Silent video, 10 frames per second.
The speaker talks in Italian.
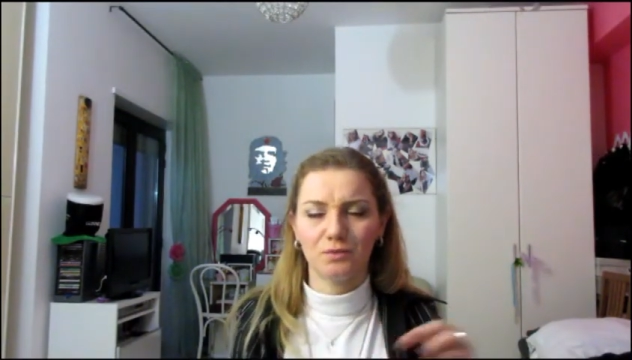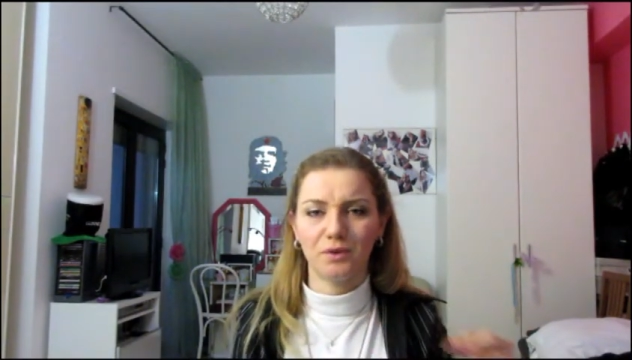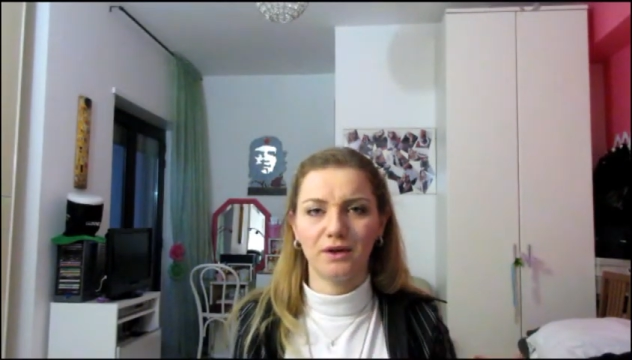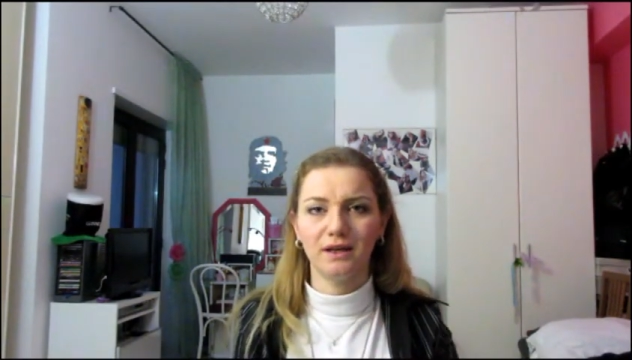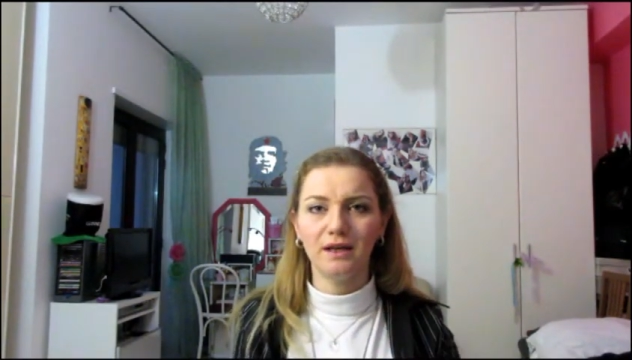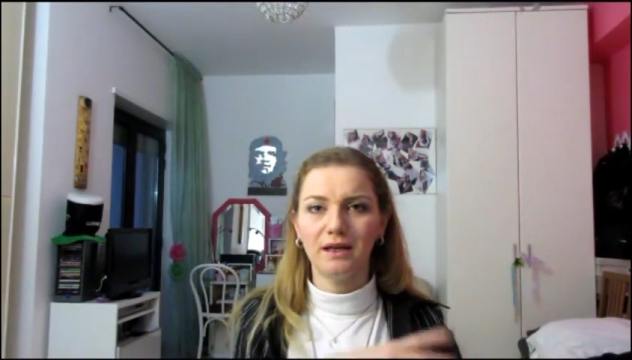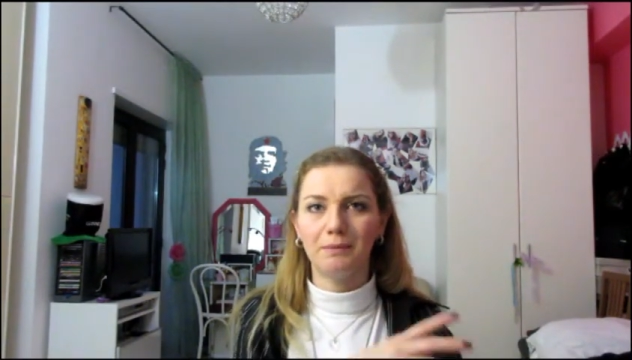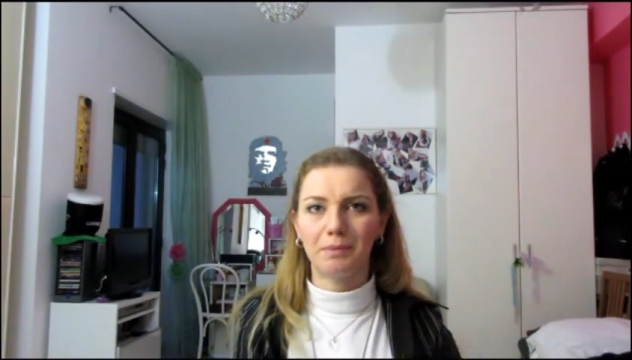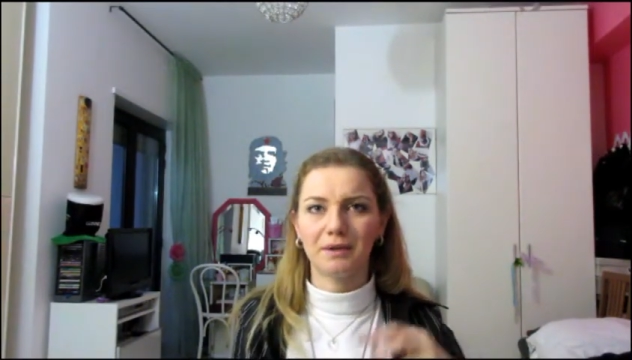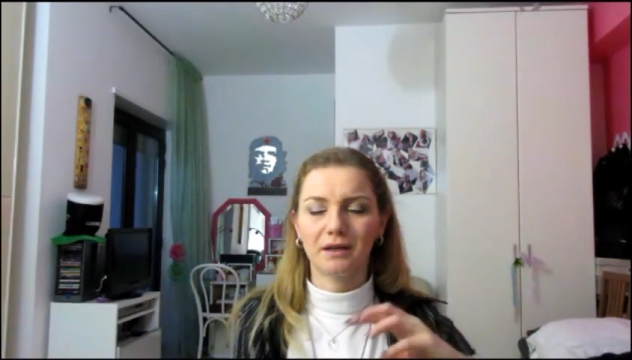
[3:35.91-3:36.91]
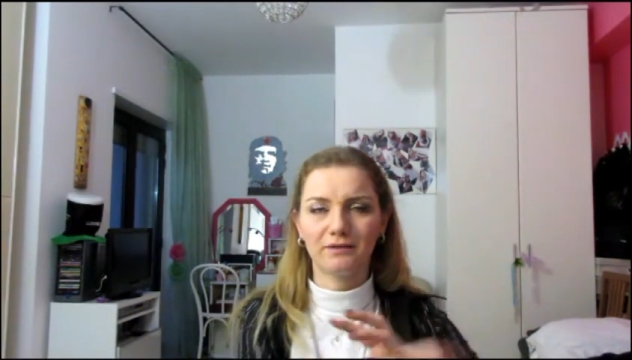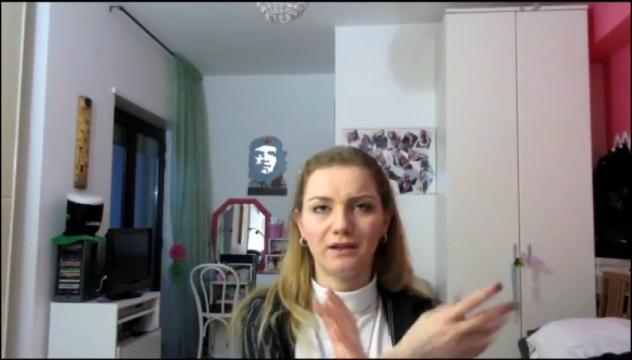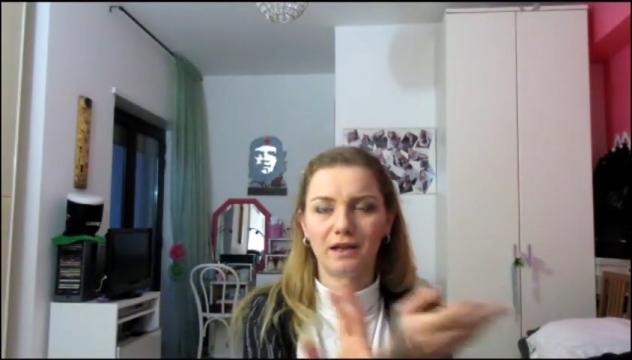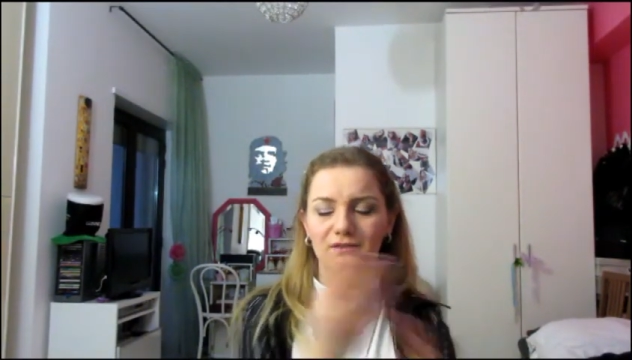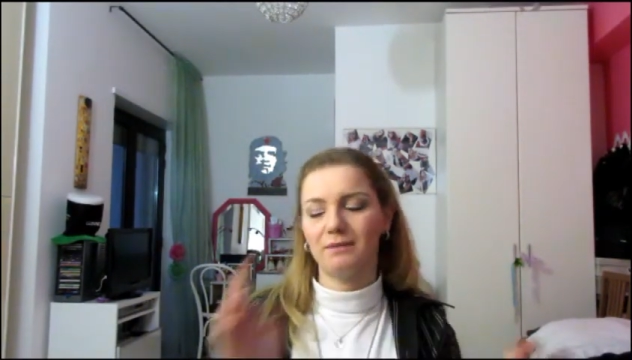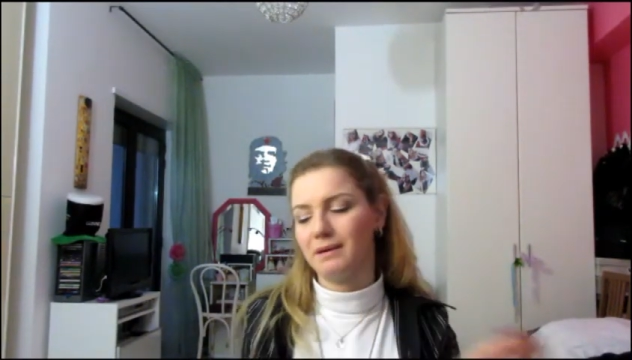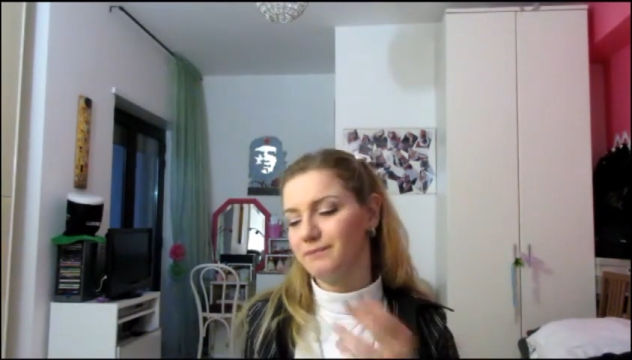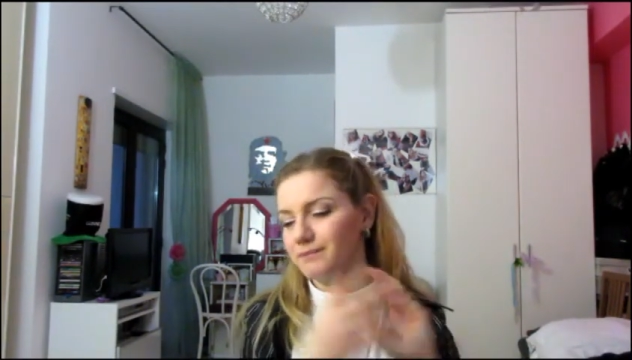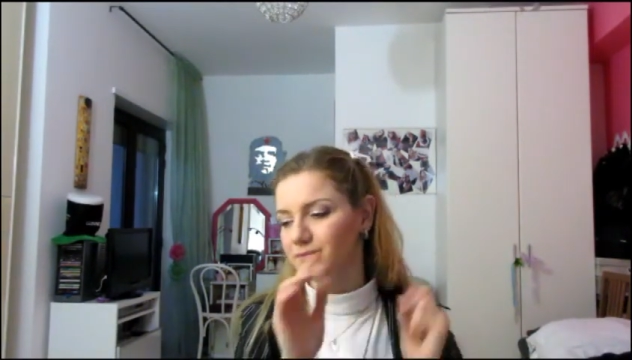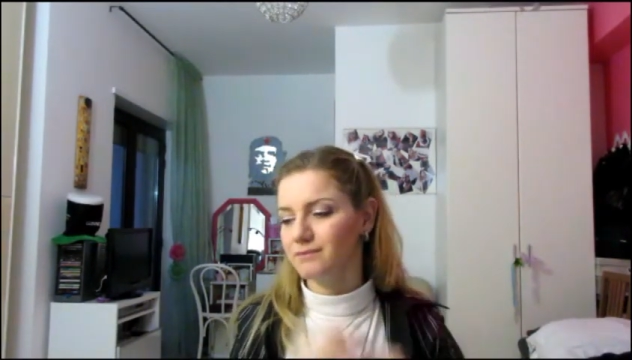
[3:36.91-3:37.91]
poi il proprietario del villaggio, vabbè,
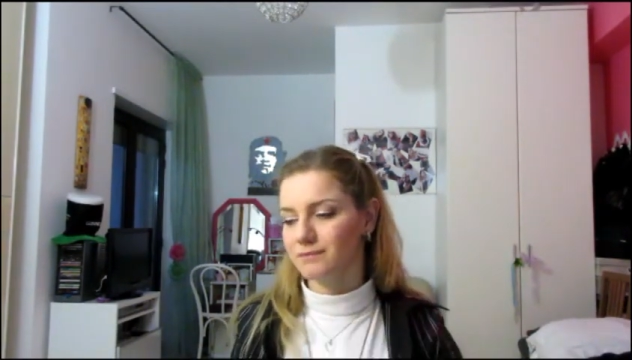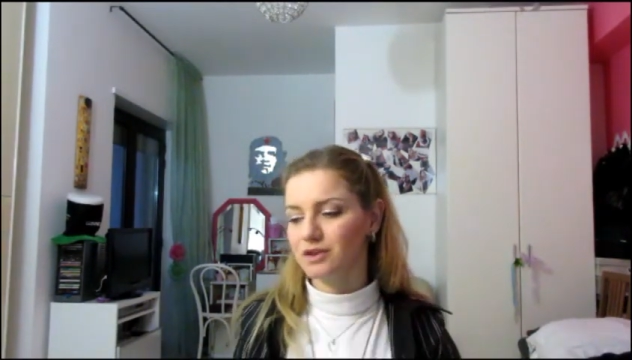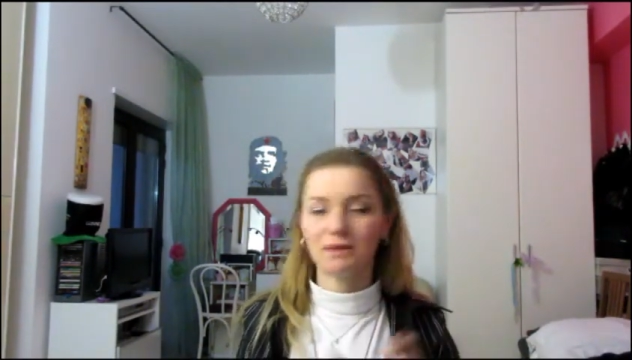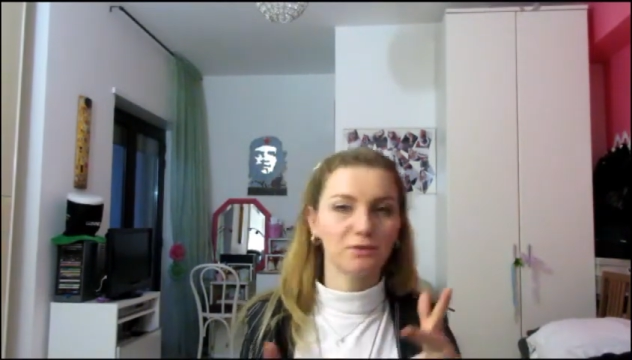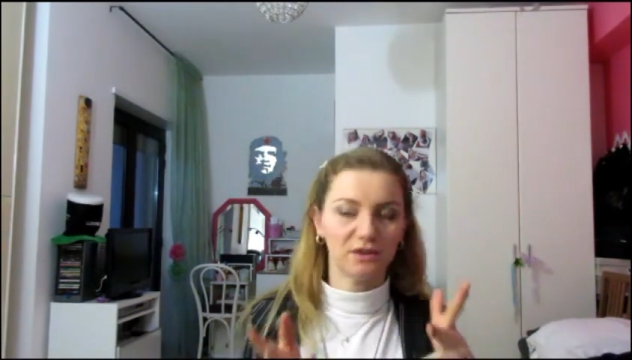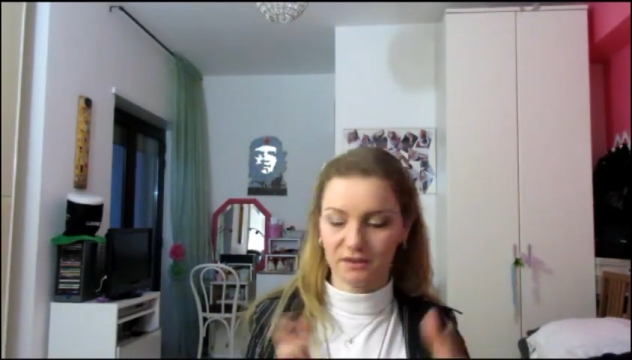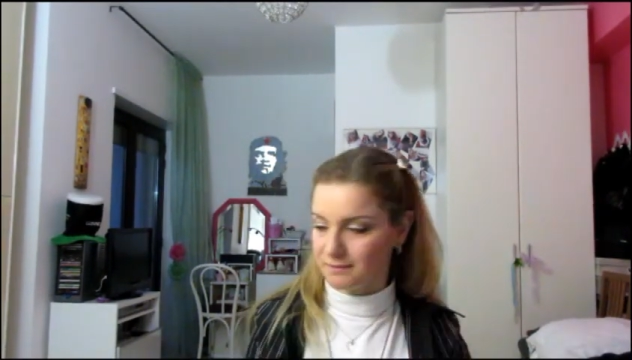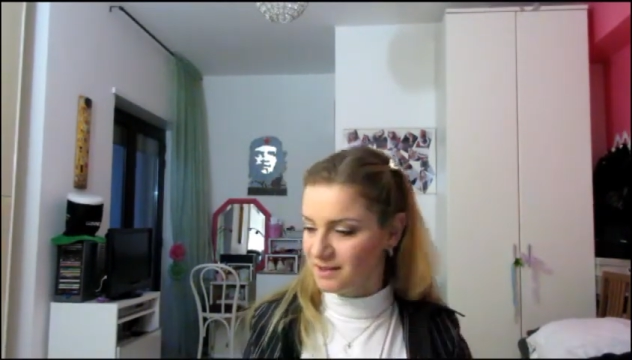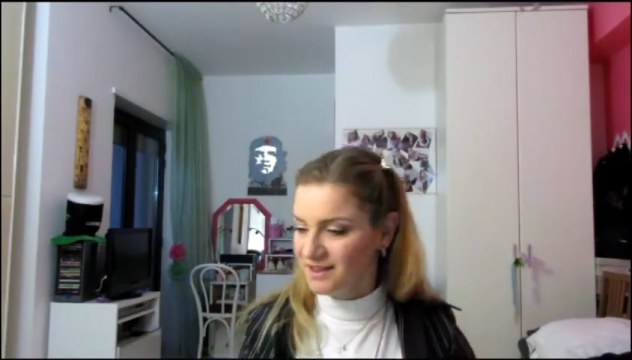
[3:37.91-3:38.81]
Diciamo di sì.